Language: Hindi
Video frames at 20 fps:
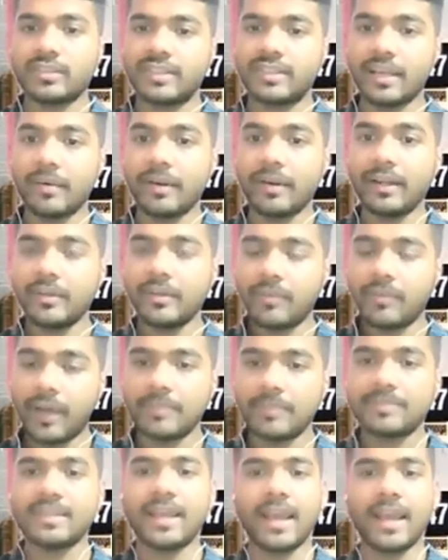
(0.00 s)

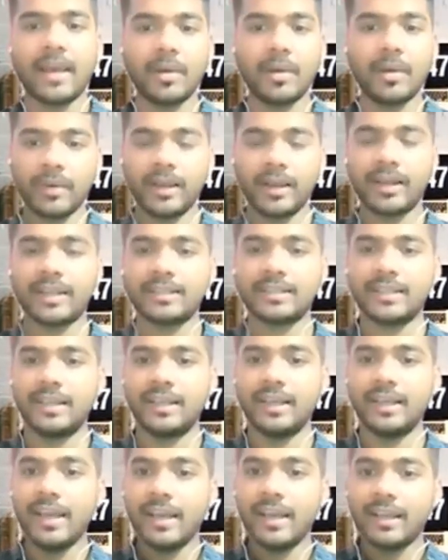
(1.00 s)
75 से अब रहना चाहिए